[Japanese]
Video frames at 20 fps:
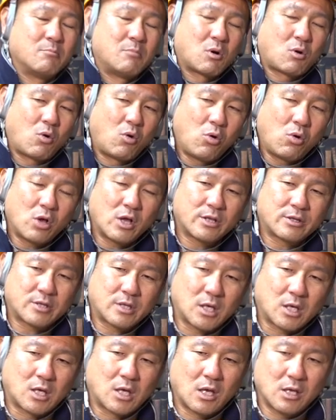こうやっ
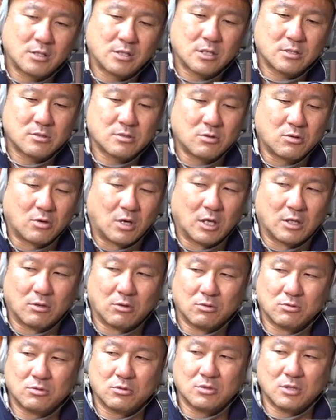て建設業界って
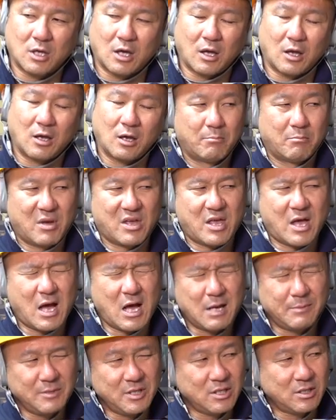本当にね、まあ、
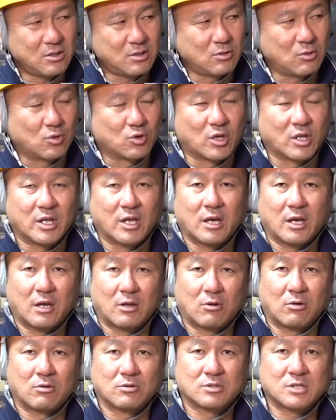闇っていうことはないけ
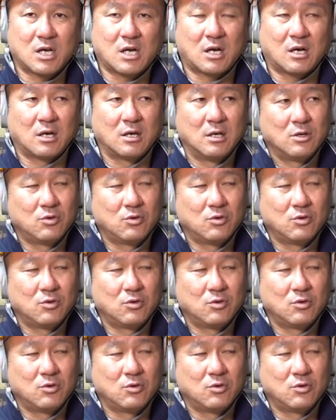ど、じゃあ、